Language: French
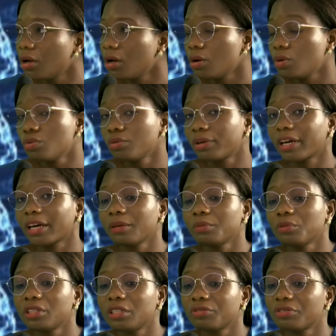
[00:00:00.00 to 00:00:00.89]
ou
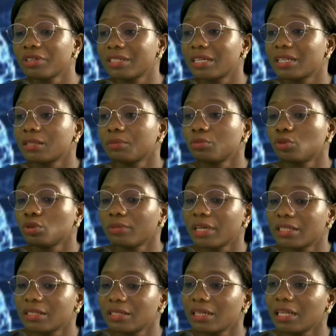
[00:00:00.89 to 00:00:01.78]
carrément des fois c'est
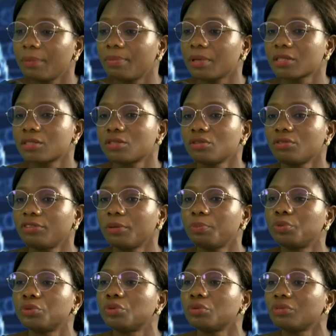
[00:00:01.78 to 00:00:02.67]
asymptomatique. La personne fait
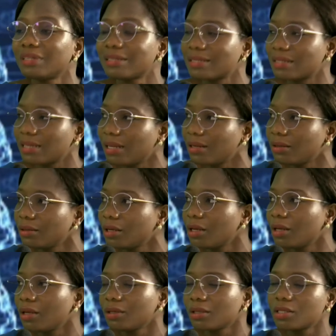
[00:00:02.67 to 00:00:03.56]
plutôt des selles
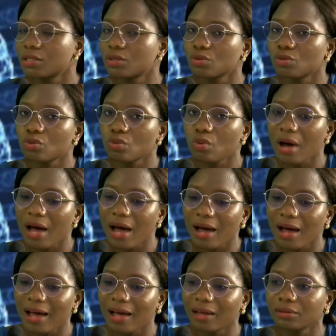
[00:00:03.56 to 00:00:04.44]
qui sont
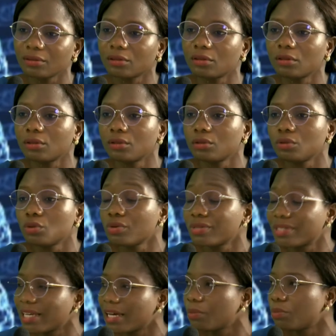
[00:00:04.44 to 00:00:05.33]
noirâtres,
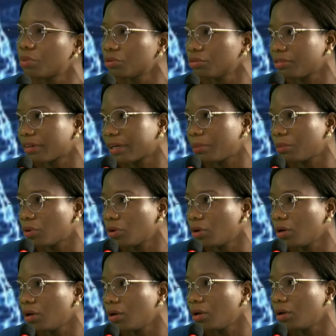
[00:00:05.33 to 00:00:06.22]
nauséabondes vraiment.
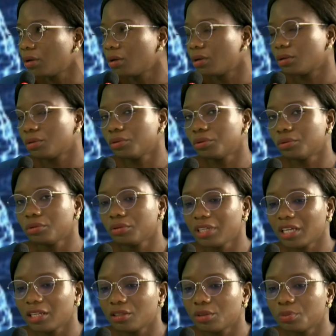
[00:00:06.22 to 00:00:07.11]
Il
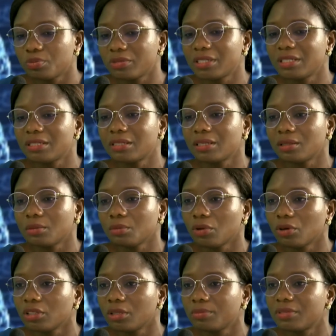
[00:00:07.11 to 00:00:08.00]
y a des petits
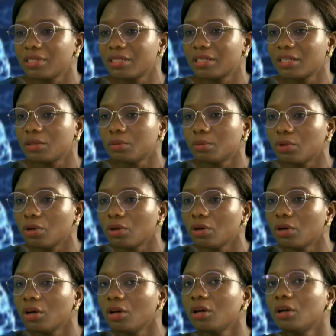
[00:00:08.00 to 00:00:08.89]
saignements, des petits saignements.
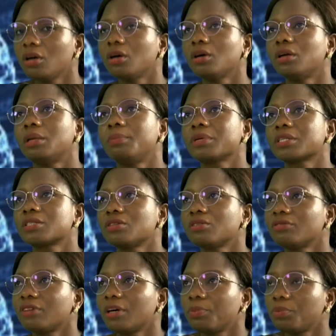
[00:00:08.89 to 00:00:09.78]
La
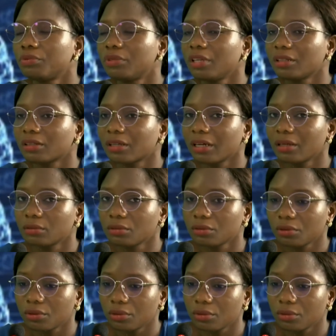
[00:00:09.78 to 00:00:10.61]
personne va peut-être être